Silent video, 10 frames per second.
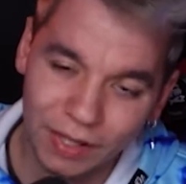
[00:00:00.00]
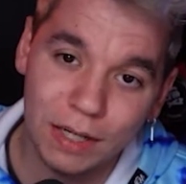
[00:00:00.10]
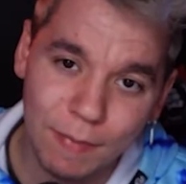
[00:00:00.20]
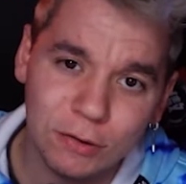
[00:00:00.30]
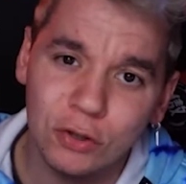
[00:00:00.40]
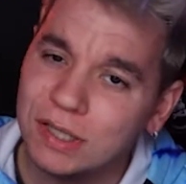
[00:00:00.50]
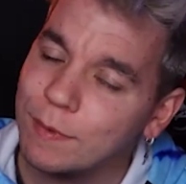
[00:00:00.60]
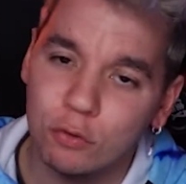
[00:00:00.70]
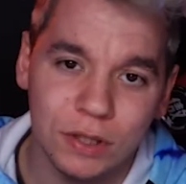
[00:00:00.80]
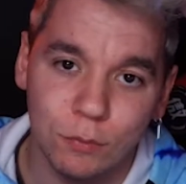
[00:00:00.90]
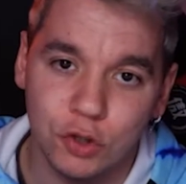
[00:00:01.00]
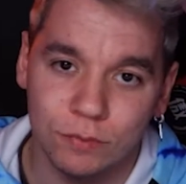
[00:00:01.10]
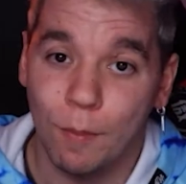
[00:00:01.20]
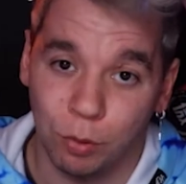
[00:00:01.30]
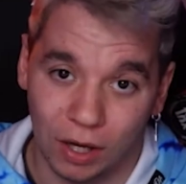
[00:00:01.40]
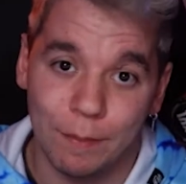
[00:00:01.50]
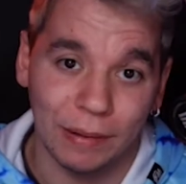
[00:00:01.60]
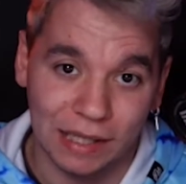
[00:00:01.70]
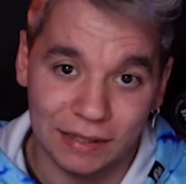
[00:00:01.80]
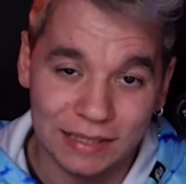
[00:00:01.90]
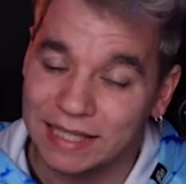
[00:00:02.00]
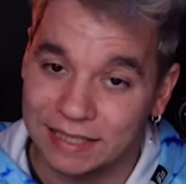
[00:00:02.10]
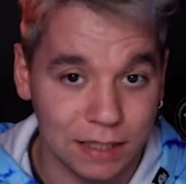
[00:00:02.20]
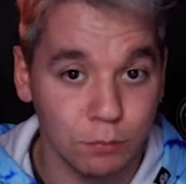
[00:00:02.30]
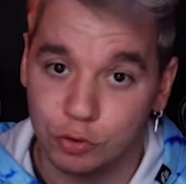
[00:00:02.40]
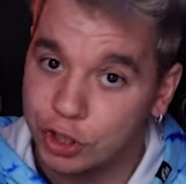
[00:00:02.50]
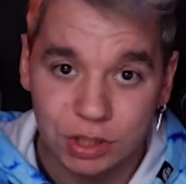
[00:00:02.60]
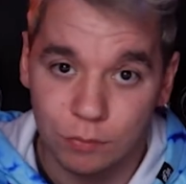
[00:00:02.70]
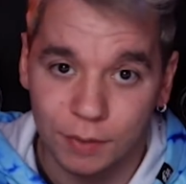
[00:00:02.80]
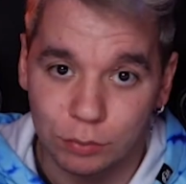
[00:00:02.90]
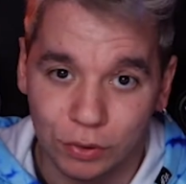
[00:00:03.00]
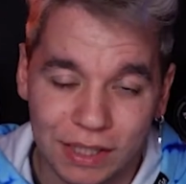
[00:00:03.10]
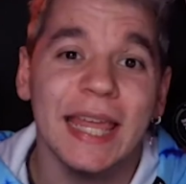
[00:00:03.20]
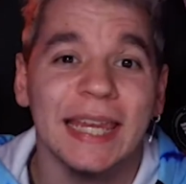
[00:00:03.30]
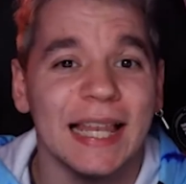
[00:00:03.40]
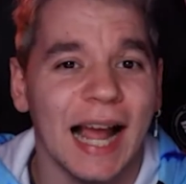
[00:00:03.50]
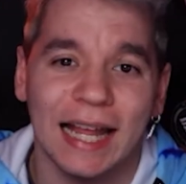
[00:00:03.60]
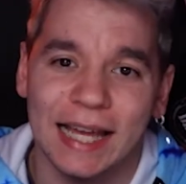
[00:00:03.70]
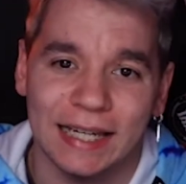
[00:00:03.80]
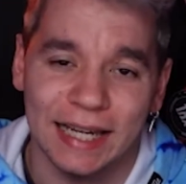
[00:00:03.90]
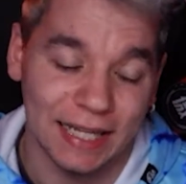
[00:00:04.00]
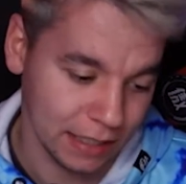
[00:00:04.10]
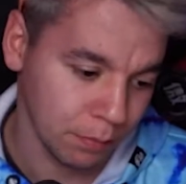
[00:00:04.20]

El McDonald's me gusta mucho más por las patatas, están muchísimo más buenas y la carne y el